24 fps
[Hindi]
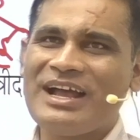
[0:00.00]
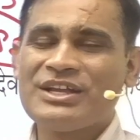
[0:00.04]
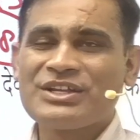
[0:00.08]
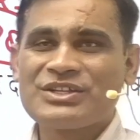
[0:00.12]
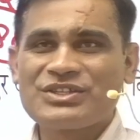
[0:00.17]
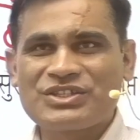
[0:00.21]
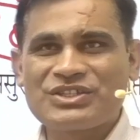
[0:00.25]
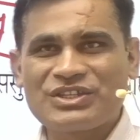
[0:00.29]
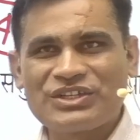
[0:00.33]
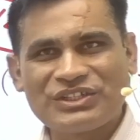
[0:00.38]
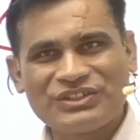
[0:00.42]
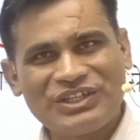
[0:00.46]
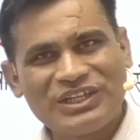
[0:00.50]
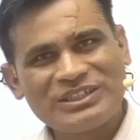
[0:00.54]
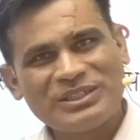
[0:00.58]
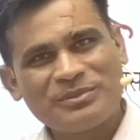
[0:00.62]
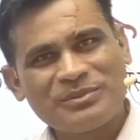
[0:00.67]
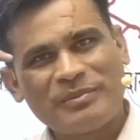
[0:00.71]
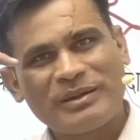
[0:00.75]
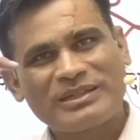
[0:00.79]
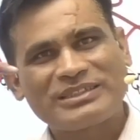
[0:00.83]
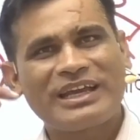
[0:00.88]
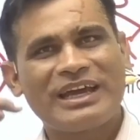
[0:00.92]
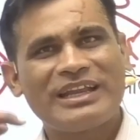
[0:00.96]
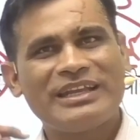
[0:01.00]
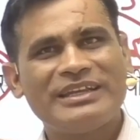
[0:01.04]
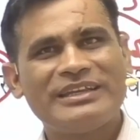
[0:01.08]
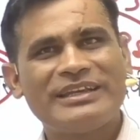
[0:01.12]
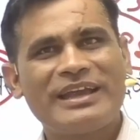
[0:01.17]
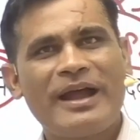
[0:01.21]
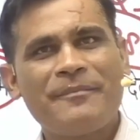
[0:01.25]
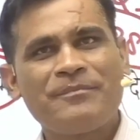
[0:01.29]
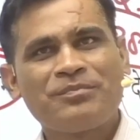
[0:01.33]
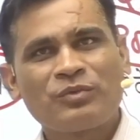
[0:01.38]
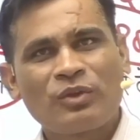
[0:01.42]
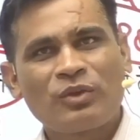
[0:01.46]
छिद्रित मटका
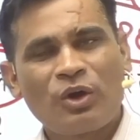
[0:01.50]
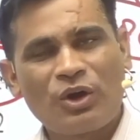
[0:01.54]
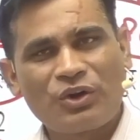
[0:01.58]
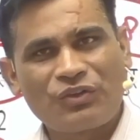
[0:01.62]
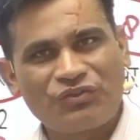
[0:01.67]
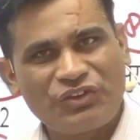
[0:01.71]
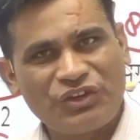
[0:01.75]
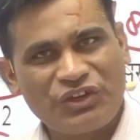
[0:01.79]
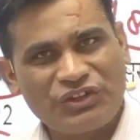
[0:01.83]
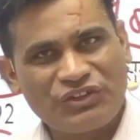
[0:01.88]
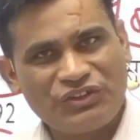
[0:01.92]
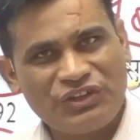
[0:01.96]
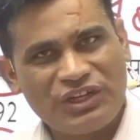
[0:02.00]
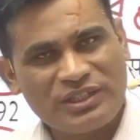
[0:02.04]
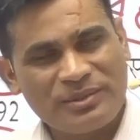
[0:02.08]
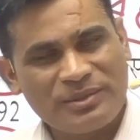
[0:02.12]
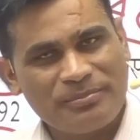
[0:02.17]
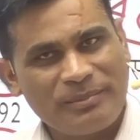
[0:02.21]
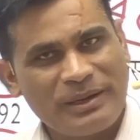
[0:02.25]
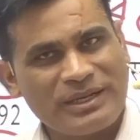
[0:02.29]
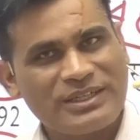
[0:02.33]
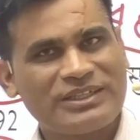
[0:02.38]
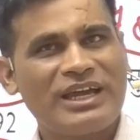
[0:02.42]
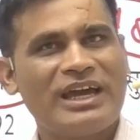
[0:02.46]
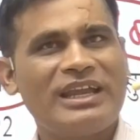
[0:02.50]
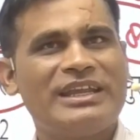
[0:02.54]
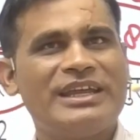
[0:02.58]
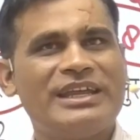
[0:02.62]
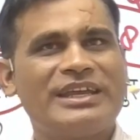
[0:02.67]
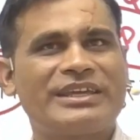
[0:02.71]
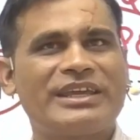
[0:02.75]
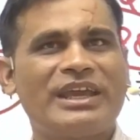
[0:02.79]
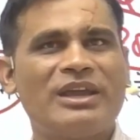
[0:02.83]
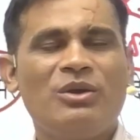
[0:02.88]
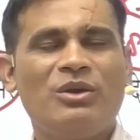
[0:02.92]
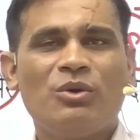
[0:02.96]
लिया और छिद्रित मटका
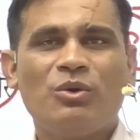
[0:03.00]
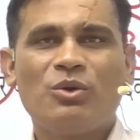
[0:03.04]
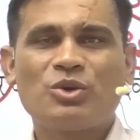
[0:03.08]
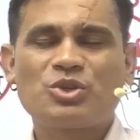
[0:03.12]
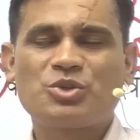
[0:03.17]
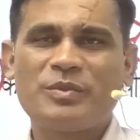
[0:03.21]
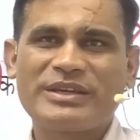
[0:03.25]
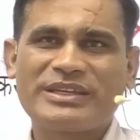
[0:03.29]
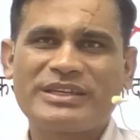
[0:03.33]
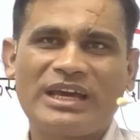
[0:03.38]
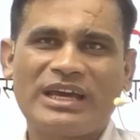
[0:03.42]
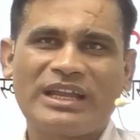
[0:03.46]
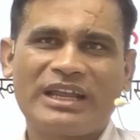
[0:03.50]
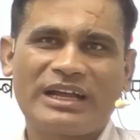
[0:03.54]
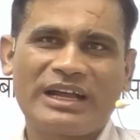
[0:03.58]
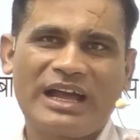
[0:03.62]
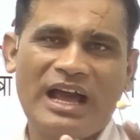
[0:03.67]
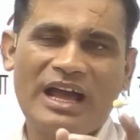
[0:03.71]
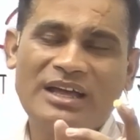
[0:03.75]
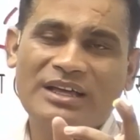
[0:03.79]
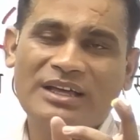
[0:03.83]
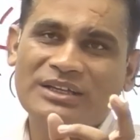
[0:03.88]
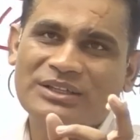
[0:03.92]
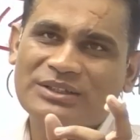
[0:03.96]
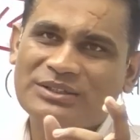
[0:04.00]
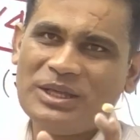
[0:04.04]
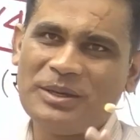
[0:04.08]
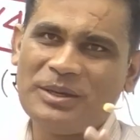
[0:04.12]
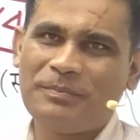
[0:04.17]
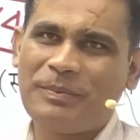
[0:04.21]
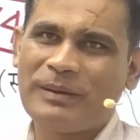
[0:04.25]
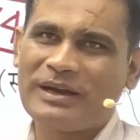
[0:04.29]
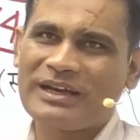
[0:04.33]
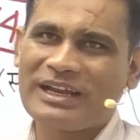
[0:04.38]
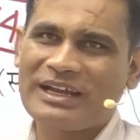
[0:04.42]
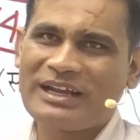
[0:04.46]
लेके उसमें क्या रखा
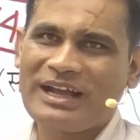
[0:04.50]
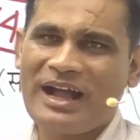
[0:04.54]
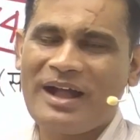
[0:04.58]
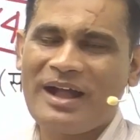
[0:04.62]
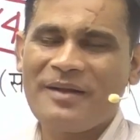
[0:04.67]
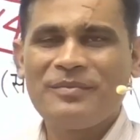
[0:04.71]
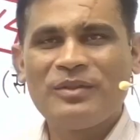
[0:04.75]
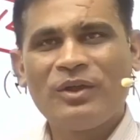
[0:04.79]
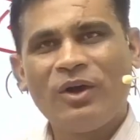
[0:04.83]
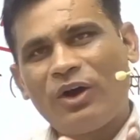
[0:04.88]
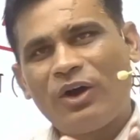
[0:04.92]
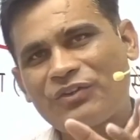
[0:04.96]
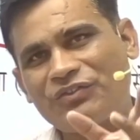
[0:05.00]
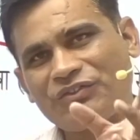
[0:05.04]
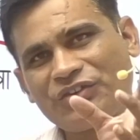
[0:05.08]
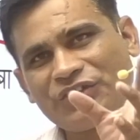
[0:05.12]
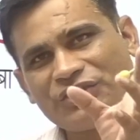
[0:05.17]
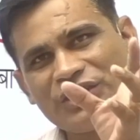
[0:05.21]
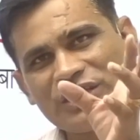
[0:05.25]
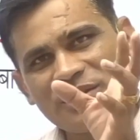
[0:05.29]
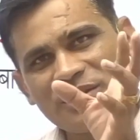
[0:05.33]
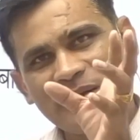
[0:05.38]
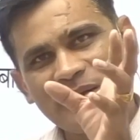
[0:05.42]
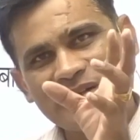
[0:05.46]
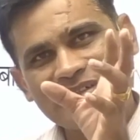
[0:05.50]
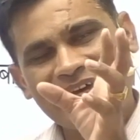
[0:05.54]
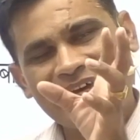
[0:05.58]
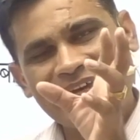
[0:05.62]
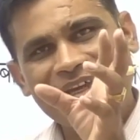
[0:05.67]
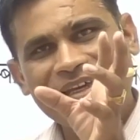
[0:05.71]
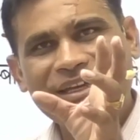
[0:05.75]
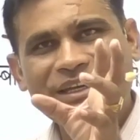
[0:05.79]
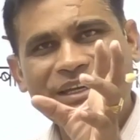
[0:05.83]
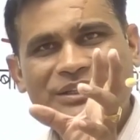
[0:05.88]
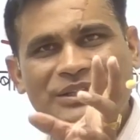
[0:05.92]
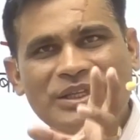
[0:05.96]
दीपक रखा और छिद्रित मटका
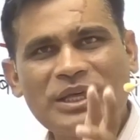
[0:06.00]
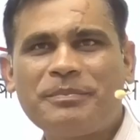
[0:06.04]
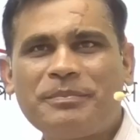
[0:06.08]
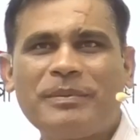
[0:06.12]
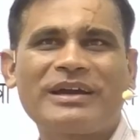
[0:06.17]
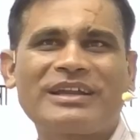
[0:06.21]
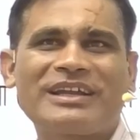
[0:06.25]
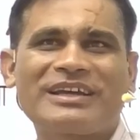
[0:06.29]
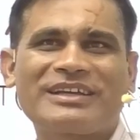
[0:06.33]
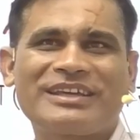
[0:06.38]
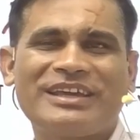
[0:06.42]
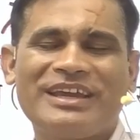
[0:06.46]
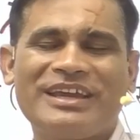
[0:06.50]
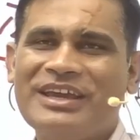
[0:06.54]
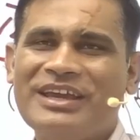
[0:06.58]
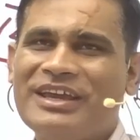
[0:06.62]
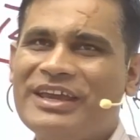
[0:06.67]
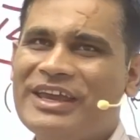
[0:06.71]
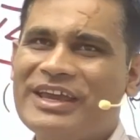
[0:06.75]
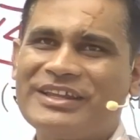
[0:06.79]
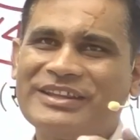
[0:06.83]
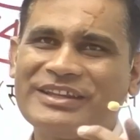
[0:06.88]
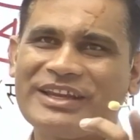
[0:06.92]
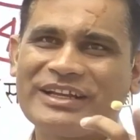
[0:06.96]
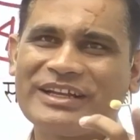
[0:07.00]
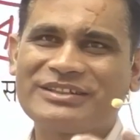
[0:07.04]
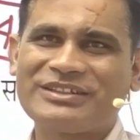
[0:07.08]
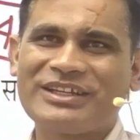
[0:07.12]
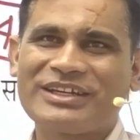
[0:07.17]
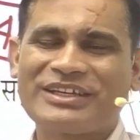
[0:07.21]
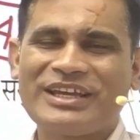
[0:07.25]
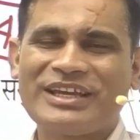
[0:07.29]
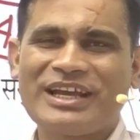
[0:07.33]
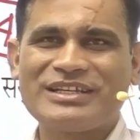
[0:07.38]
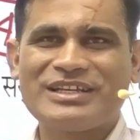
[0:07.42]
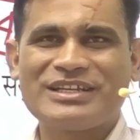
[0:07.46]
लेके दीपक रखे एक नृत्य
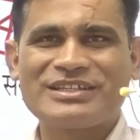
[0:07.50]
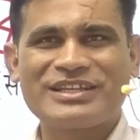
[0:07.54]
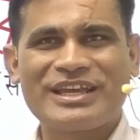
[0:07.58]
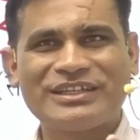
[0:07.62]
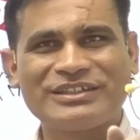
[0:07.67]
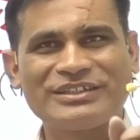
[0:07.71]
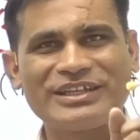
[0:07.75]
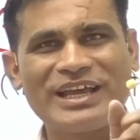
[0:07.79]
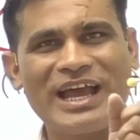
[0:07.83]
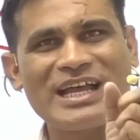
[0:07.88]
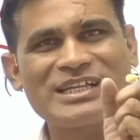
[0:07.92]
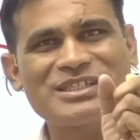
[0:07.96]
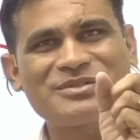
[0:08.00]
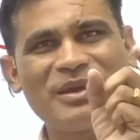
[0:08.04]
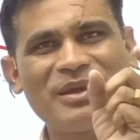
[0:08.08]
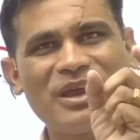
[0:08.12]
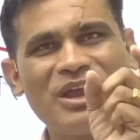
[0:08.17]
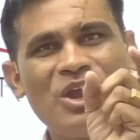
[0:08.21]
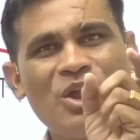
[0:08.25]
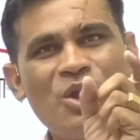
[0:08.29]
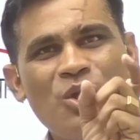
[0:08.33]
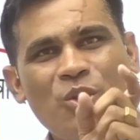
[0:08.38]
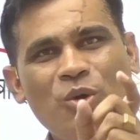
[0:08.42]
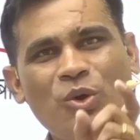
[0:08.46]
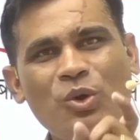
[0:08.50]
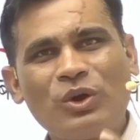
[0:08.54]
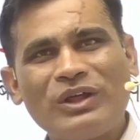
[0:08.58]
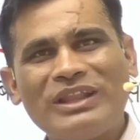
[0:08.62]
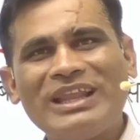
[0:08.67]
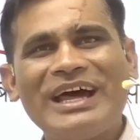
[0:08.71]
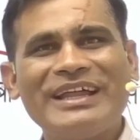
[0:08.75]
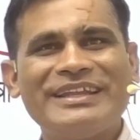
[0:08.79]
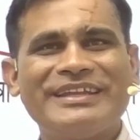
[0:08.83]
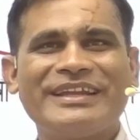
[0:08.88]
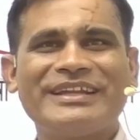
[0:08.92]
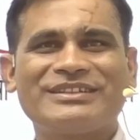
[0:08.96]
किया जिसे इतिहास में
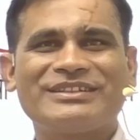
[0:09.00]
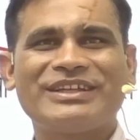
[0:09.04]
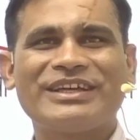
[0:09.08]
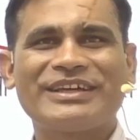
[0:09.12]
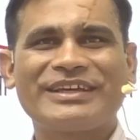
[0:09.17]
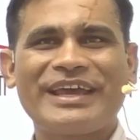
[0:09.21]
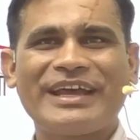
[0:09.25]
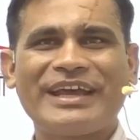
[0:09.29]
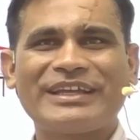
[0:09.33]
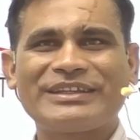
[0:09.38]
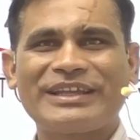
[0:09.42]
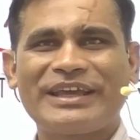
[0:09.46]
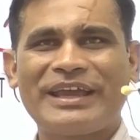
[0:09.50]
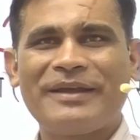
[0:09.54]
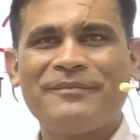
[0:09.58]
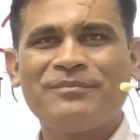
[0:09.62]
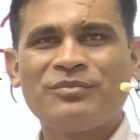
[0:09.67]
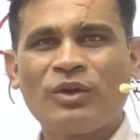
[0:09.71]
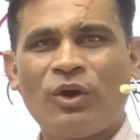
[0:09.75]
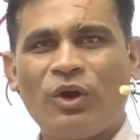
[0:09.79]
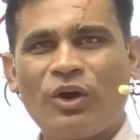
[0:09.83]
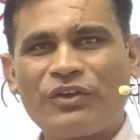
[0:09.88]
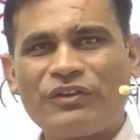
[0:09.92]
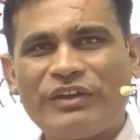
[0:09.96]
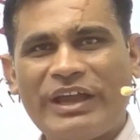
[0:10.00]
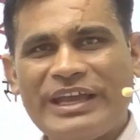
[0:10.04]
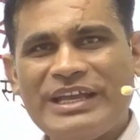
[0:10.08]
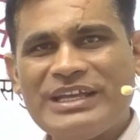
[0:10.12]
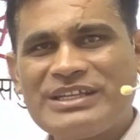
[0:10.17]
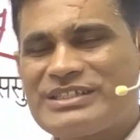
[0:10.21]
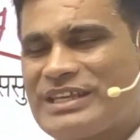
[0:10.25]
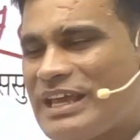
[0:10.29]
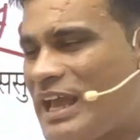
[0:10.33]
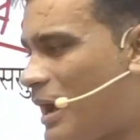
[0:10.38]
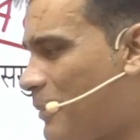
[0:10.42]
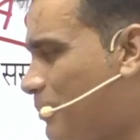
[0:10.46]
गुड़ला नृत्य कहते हैं और यहीं
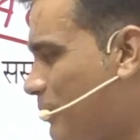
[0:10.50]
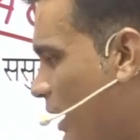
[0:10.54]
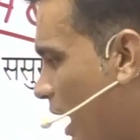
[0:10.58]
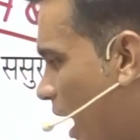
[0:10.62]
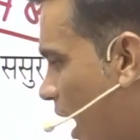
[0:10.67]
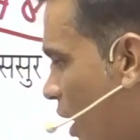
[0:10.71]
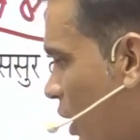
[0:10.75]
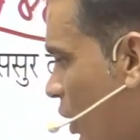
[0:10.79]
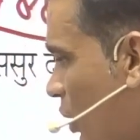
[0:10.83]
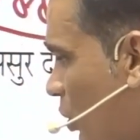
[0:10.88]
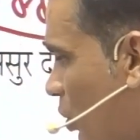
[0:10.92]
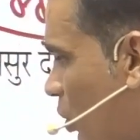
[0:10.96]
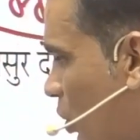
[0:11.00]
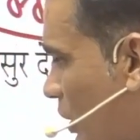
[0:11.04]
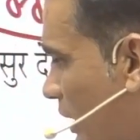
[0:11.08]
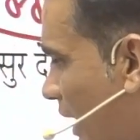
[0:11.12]
से आपका गुड़ला